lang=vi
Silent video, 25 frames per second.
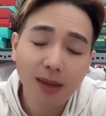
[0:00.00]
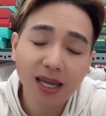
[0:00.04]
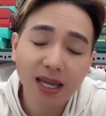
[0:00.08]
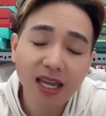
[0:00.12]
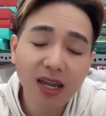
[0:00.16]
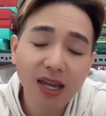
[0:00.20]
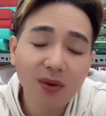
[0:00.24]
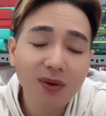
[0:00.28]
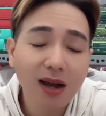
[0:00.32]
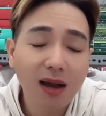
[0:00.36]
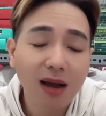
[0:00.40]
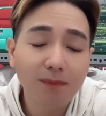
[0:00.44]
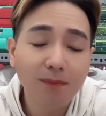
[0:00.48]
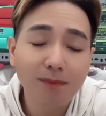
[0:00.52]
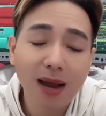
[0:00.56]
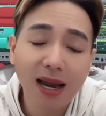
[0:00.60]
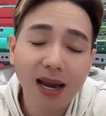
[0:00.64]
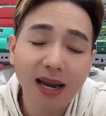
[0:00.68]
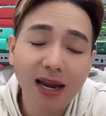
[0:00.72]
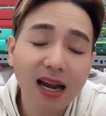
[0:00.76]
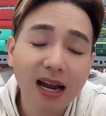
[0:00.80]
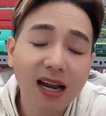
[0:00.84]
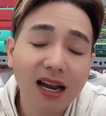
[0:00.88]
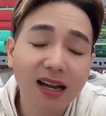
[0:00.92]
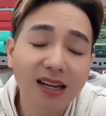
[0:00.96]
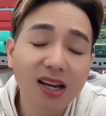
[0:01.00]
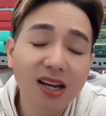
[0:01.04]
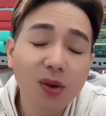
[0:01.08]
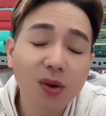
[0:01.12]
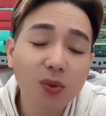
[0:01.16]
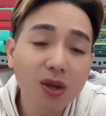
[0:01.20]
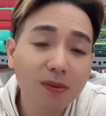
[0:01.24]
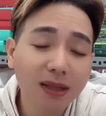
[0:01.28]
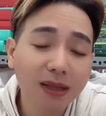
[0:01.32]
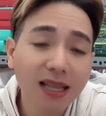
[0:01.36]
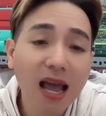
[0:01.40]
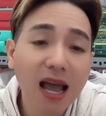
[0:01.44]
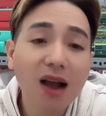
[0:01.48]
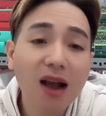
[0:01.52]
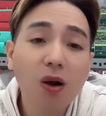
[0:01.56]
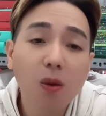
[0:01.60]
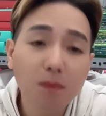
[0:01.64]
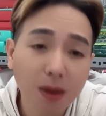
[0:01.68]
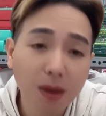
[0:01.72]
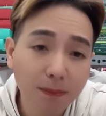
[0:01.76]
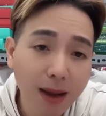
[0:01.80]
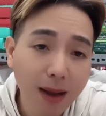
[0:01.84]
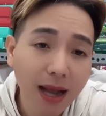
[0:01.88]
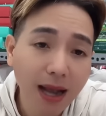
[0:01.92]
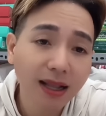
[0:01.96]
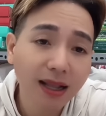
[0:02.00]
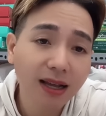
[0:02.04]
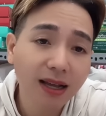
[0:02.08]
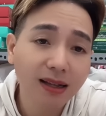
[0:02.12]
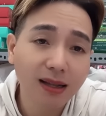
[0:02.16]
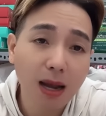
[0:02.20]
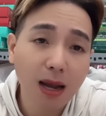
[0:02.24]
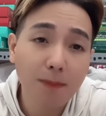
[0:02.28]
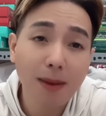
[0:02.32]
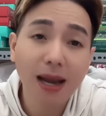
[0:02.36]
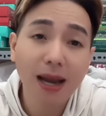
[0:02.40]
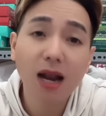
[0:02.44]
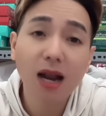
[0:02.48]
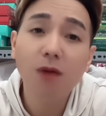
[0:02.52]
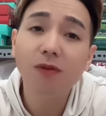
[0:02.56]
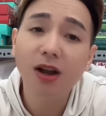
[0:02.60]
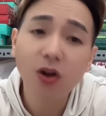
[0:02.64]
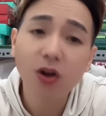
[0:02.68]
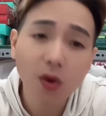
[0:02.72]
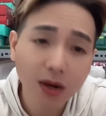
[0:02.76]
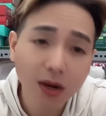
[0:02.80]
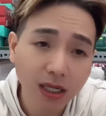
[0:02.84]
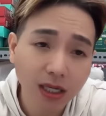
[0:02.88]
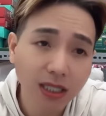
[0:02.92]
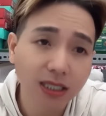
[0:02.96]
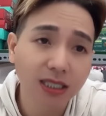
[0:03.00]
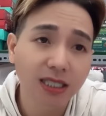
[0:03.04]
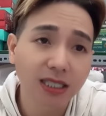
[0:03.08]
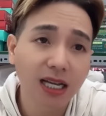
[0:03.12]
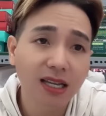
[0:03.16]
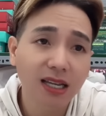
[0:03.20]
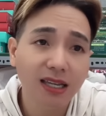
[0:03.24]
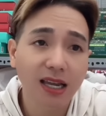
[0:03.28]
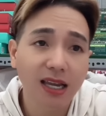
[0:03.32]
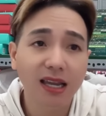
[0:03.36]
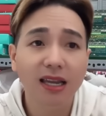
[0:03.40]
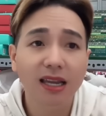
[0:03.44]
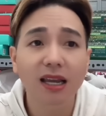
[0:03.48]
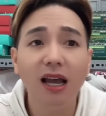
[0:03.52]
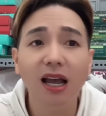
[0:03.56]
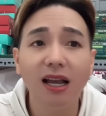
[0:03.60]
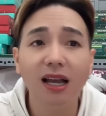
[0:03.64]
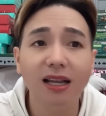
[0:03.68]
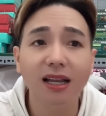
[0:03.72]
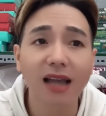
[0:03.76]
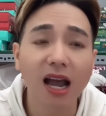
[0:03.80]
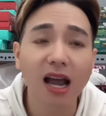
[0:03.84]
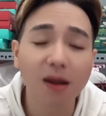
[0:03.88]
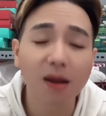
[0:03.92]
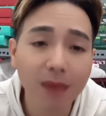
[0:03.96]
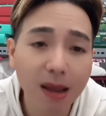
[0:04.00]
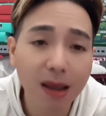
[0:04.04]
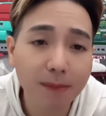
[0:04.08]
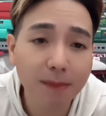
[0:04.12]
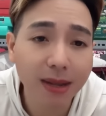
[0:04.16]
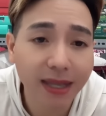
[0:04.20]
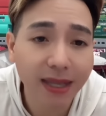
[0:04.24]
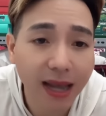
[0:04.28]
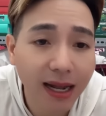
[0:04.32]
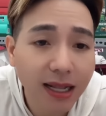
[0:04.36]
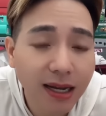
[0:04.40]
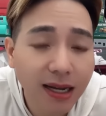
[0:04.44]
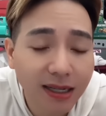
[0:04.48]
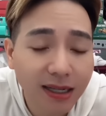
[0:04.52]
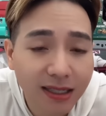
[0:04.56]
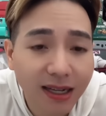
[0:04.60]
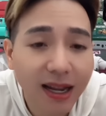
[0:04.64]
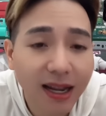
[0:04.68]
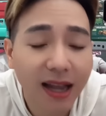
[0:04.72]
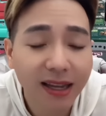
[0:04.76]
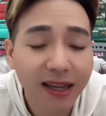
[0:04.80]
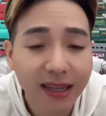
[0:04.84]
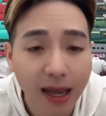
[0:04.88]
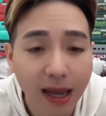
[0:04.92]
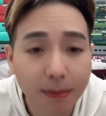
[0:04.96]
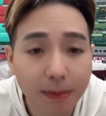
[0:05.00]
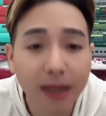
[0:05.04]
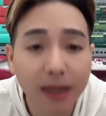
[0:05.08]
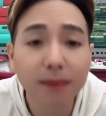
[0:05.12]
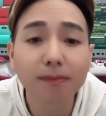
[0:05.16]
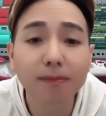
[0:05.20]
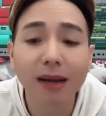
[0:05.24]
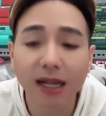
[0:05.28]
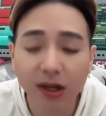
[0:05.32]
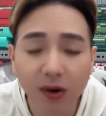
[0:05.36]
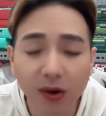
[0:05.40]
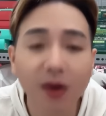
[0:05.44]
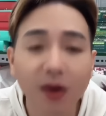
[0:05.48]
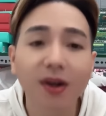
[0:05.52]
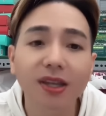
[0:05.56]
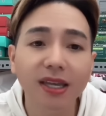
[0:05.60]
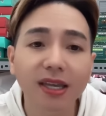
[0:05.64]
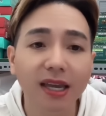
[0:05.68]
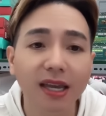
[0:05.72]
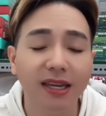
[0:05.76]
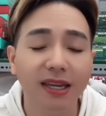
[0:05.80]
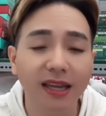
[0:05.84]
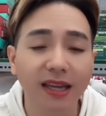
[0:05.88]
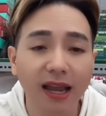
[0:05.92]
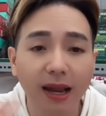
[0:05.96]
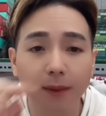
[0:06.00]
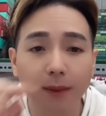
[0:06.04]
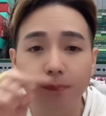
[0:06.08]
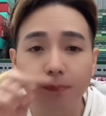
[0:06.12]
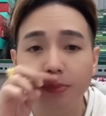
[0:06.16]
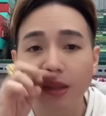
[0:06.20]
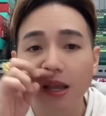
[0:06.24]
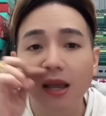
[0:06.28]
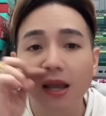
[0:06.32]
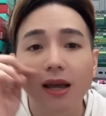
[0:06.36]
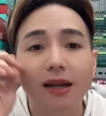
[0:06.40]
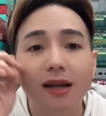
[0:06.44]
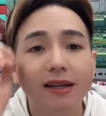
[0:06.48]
mày kêu là mày nếu như mà tao không bị bắt là mày không phải con người á vậy á ngày hôm nay mày trả lời cho khán giả biết mày là con gì nha